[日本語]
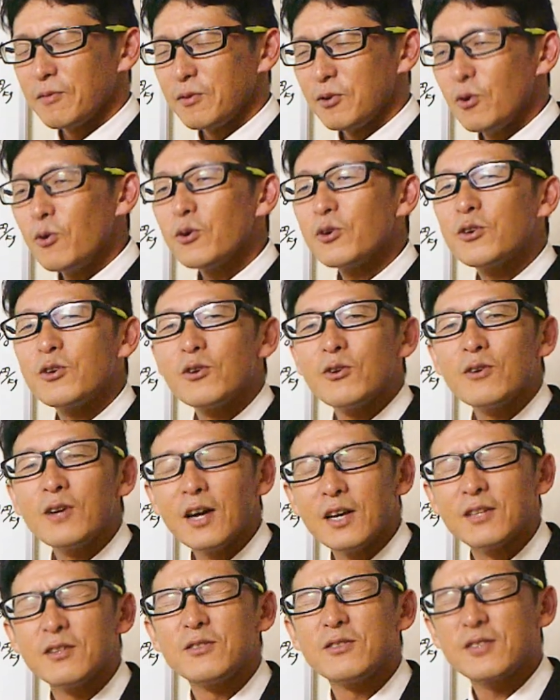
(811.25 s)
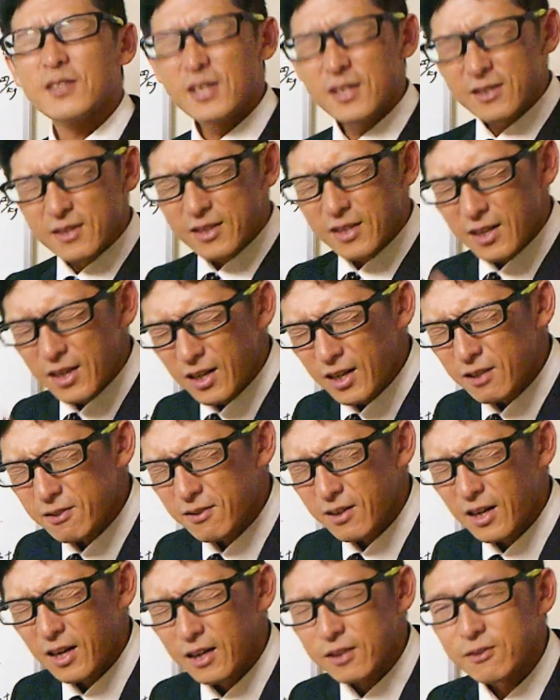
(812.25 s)
要求が突きつけられ
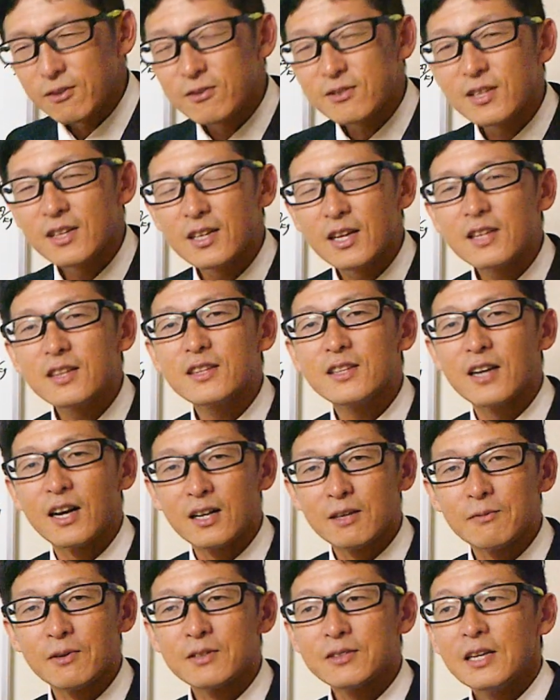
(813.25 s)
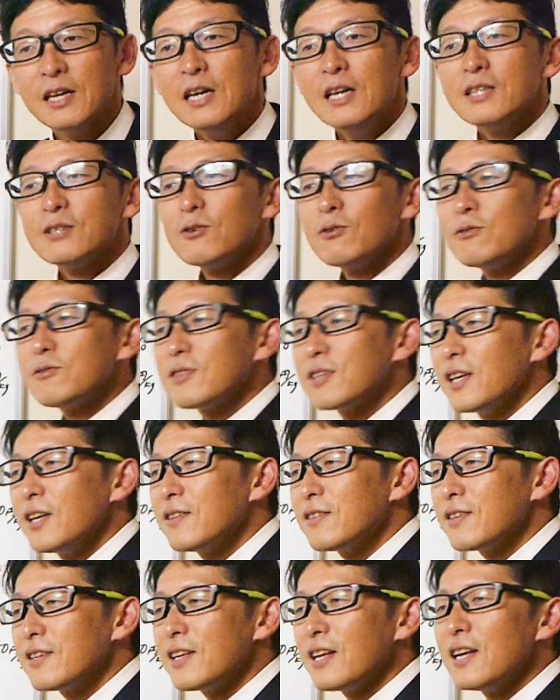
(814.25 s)
る可能性だってありますその突
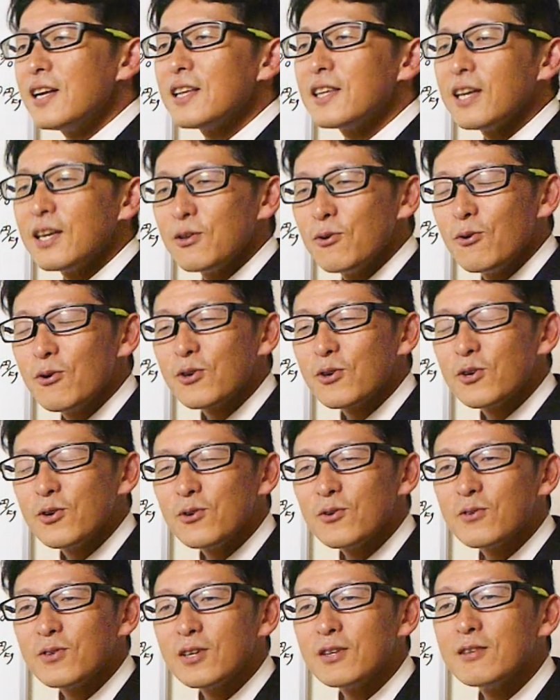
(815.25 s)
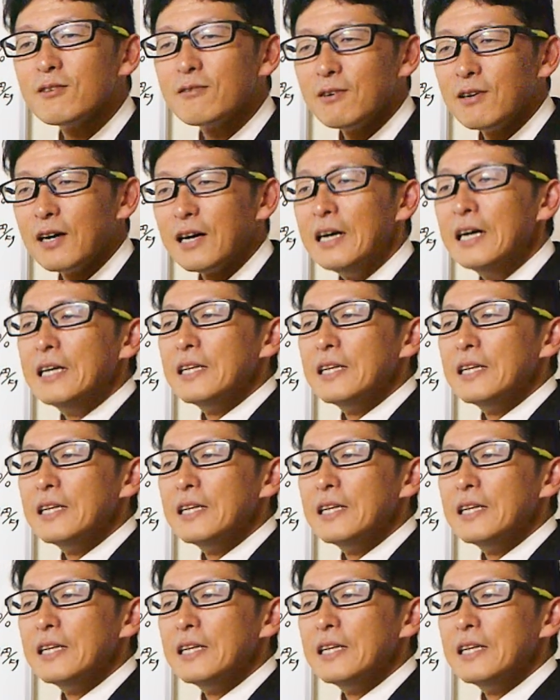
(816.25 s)
きつけられた要求っていうのは